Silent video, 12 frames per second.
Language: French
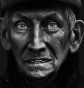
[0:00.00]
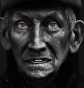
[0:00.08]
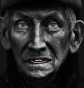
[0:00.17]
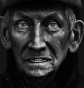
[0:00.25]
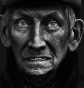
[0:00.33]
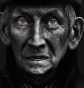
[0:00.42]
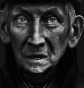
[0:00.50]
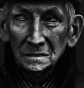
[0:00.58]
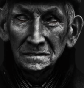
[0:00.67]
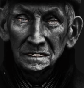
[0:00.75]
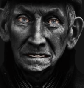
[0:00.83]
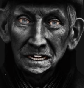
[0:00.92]
véhicule
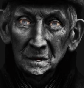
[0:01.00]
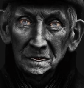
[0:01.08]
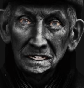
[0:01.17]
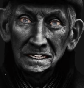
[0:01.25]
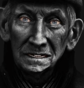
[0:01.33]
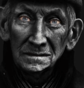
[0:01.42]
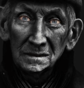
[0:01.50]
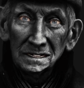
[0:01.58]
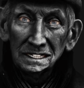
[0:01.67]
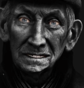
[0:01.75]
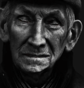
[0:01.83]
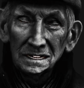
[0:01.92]
les prémices d'une
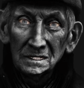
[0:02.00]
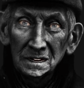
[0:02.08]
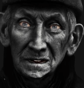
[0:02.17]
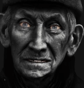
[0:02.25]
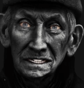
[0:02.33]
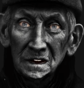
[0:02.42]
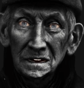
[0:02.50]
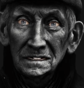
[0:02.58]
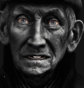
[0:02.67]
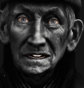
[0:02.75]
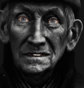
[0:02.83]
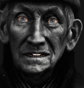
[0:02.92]
restructuration
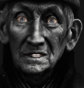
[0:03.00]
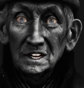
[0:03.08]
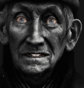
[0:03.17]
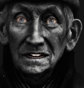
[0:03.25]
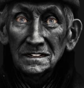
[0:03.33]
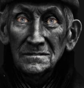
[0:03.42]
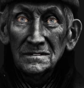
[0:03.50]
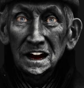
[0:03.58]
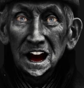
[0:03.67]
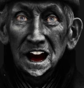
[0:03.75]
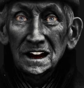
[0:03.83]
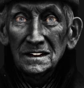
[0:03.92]
dans laquelle chacun
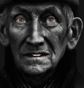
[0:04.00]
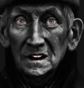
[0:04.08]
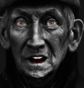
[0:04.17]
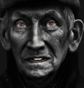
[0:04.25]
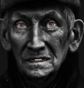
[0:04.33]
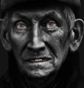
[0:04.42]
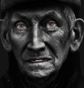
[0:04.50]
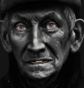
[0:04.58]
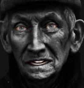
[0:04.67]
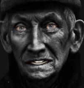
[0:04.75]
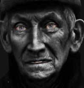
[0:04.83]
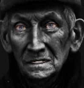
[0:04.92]
pourra enfin
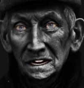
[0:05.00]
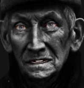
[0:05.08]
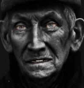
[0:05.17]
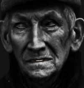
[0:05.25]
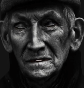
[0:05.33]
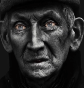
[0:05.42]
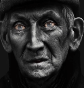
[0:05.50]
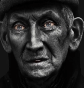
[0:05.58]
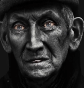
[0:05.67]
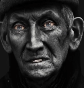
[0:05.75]
retrouver sa dignité.